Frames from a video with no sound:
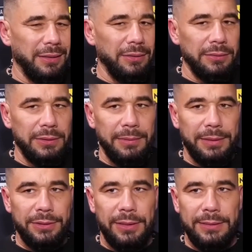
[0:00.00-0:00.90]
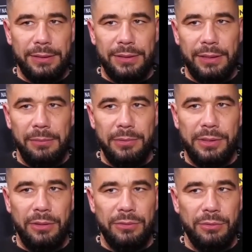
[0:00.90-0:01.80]
i on chyba też nie jest jakiś taki mocny
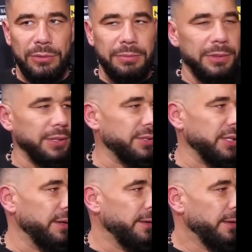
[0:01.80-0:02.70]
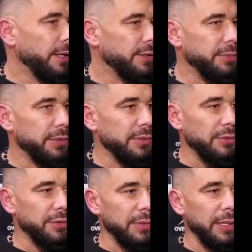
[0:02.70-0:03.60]
konstrukcji psychicznej, żeby to
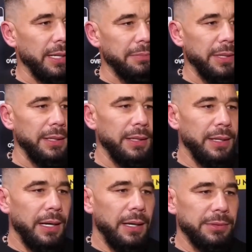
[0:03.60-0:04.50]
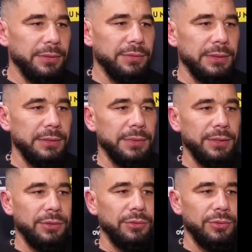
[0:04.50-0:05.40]
znosił najlepiej. A przede wszystkim
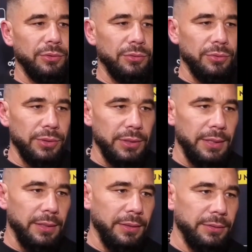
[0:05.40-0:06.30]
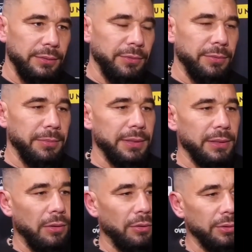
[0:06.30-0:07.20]
też chodzi o to, że mówimy nie
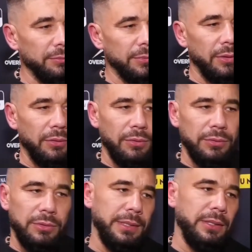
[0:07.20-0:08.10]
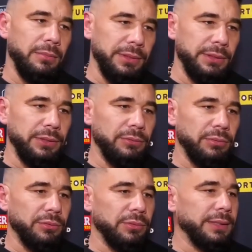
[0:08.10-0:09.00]
tylko o nim, tylko o osobach jego bliskich,
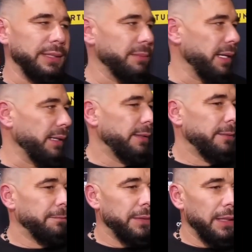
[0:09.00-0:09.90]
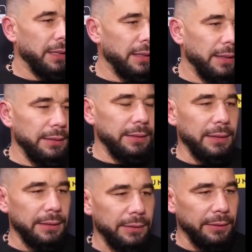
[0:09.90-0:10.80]
których tutaj nie ma, a
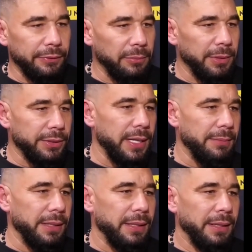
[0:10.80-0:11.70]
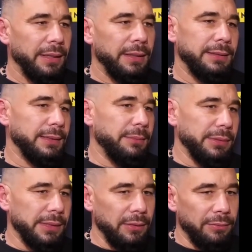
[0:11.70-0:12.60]
jednak je w to mieszamy. I sam
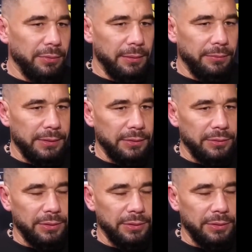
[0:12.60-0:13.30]
postanowiłem, wiedząc,